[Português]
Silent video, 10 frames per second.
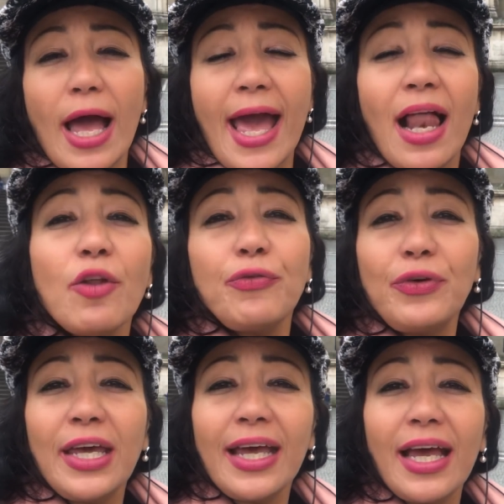
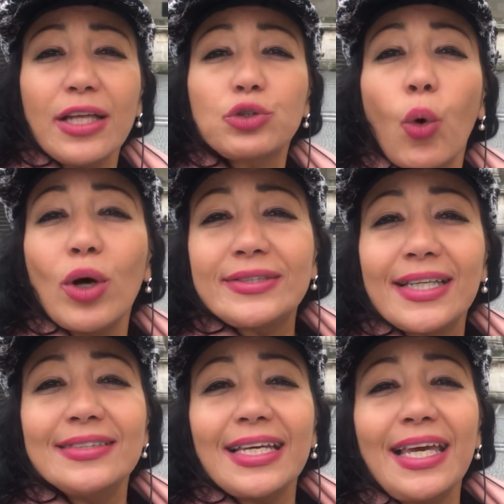Elf
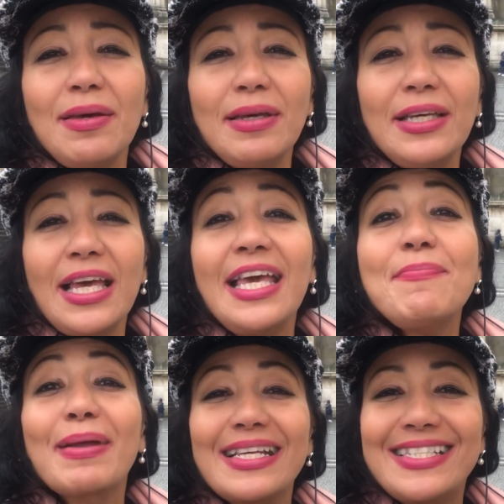Toten
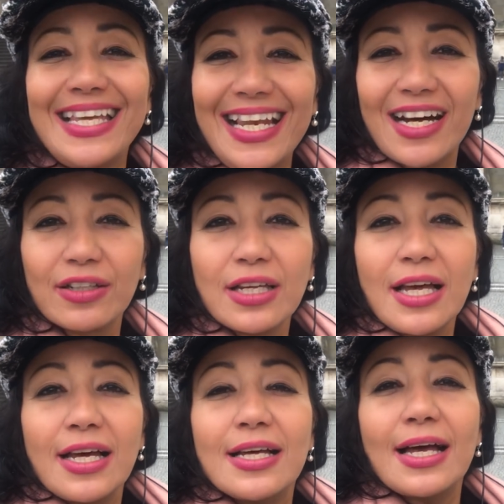em Brasília
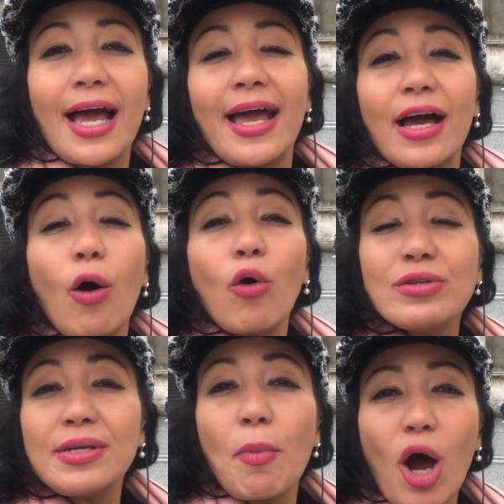é,
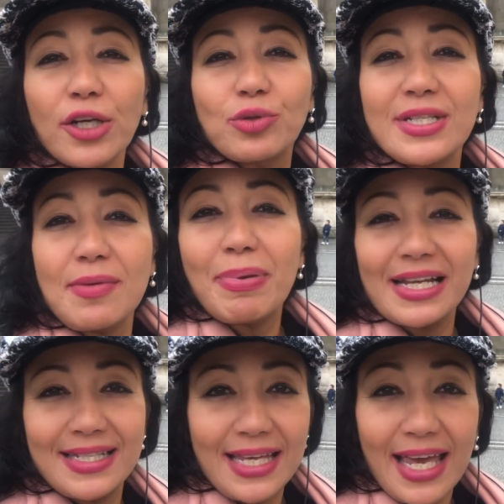11 mortos em
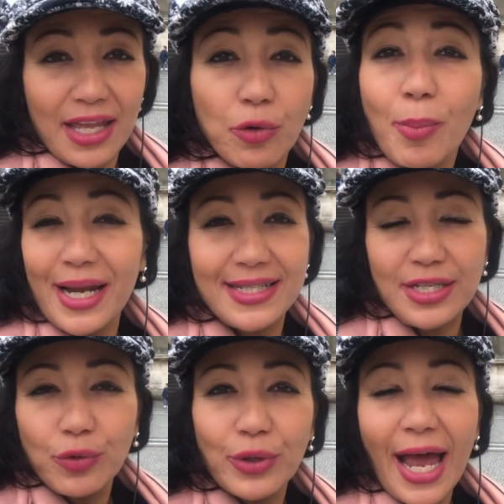Brasi no
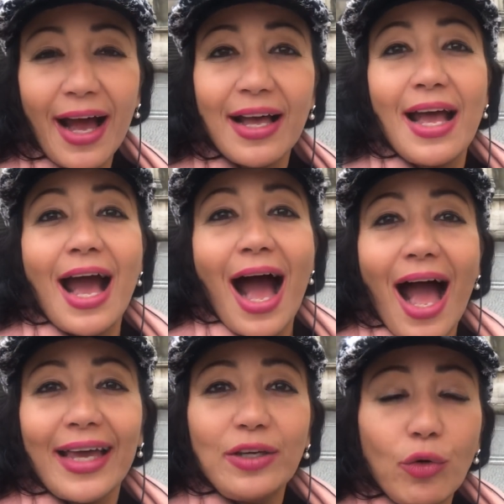Brasil, né?
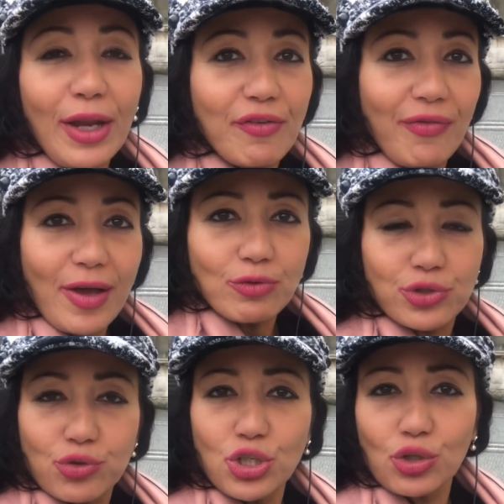Aí eu levei um
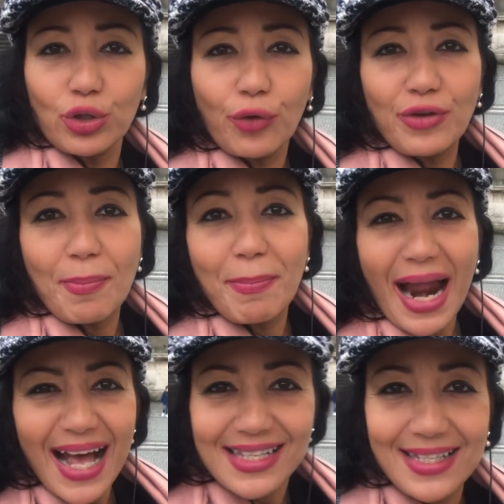susto quando eu vi
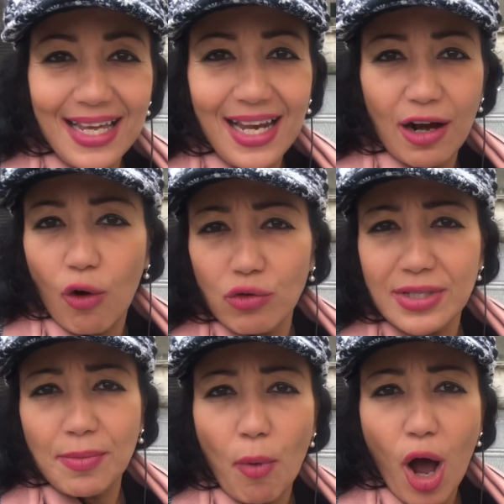Brasília,
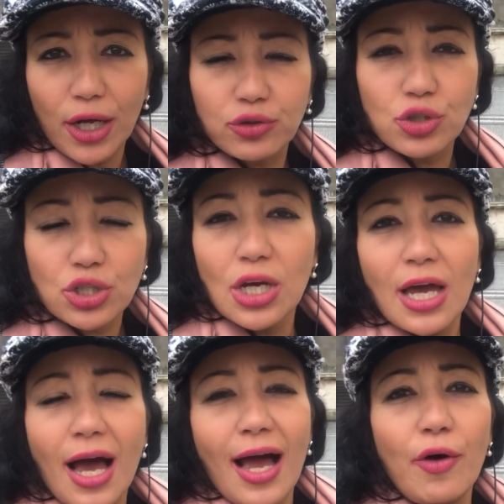11 mortos.
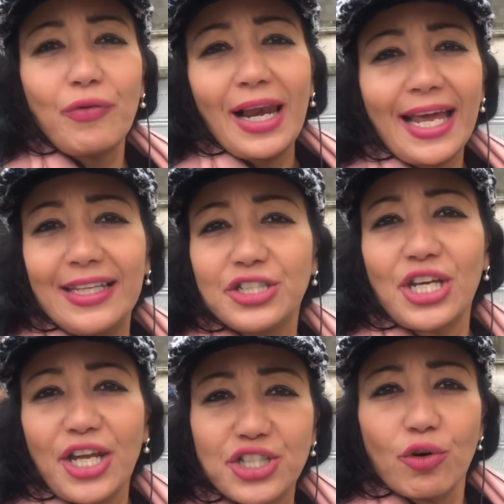Eu falei,
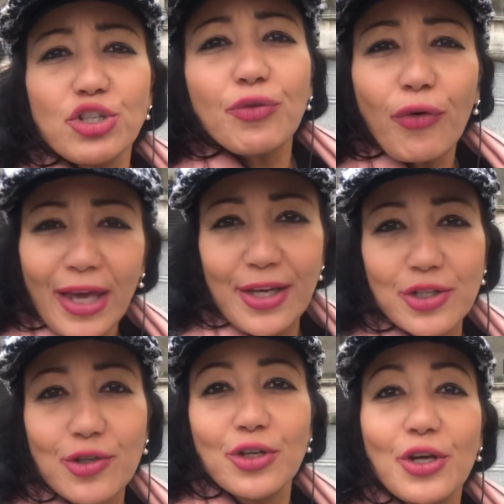gente, onde foi
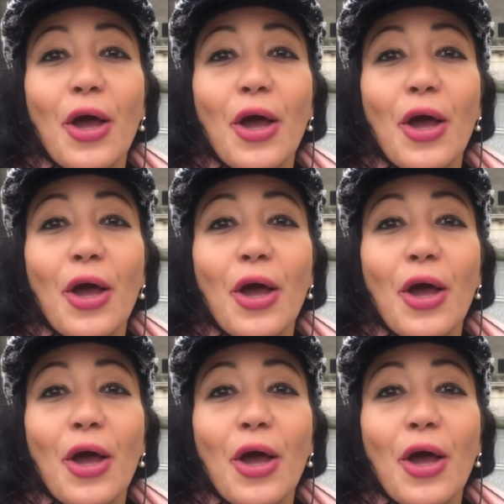isso?